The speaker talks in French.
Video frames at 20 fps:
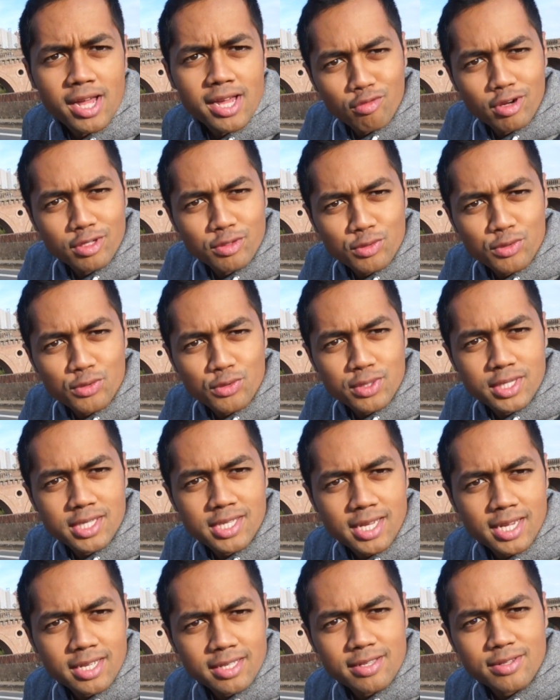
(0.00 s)
On voit tout de suite
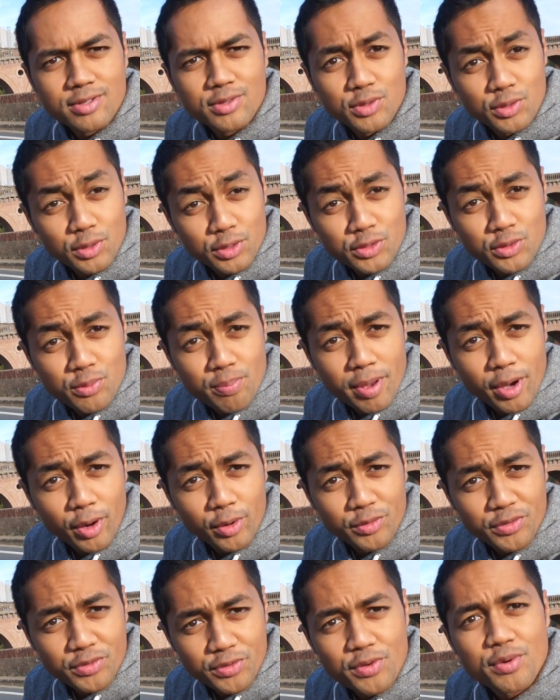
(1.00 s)
ça sur
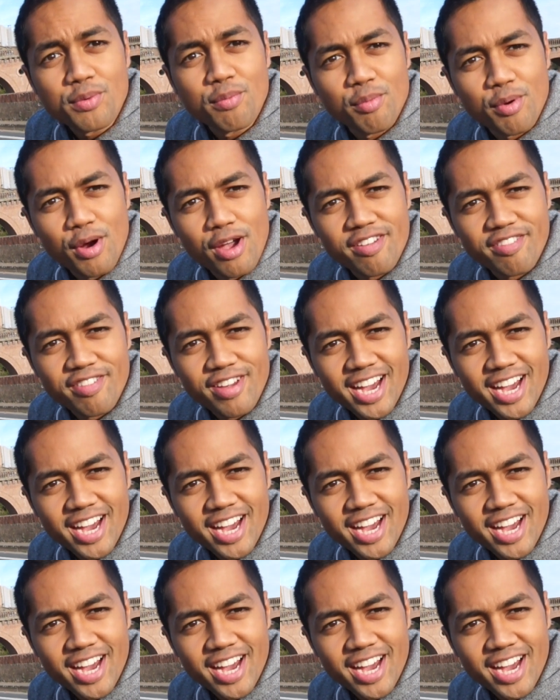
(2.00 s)
superhot.fr